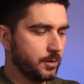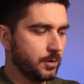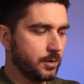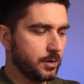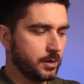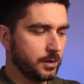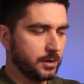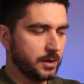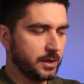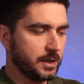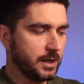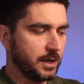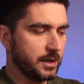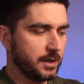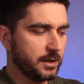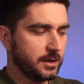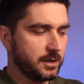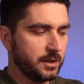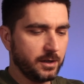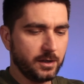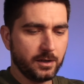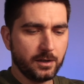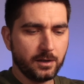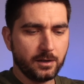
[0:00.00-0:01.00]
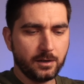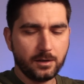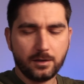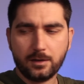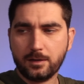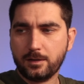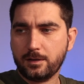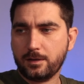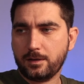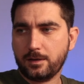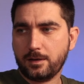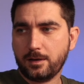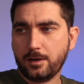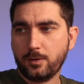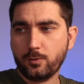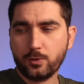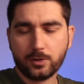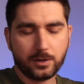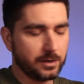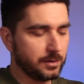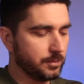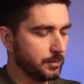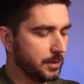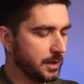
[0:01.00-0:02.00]
Agora ligar aqui a
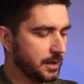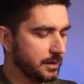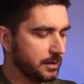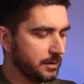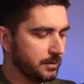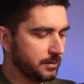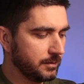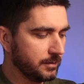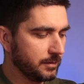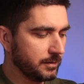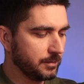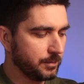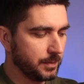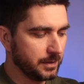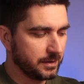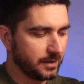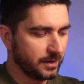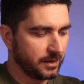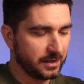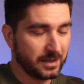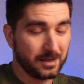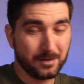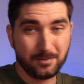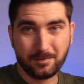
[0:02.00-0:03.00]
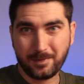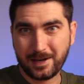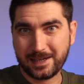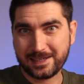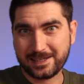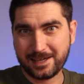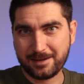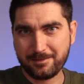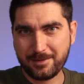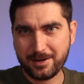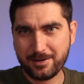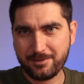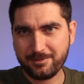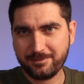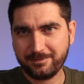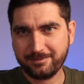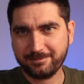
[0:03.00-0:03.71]
outra tomada para estar aqui mais à mão.